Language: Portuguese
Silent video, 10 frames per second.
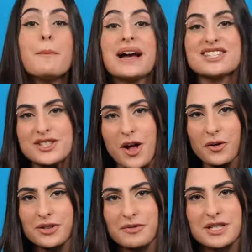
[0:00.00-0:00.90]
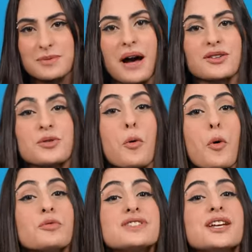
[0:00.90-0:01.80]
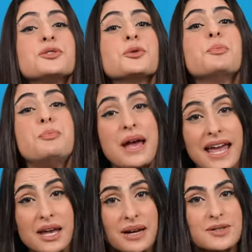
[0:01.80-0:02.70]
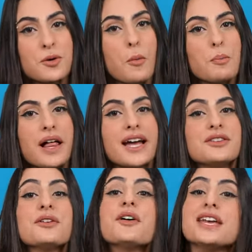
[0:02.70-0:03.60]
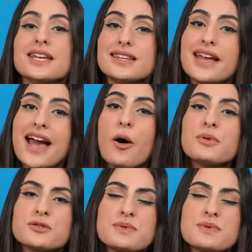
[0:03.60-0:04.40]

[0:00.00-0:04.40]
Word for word: mas logo deu espaço a um conceito bem mais completo e ideal para os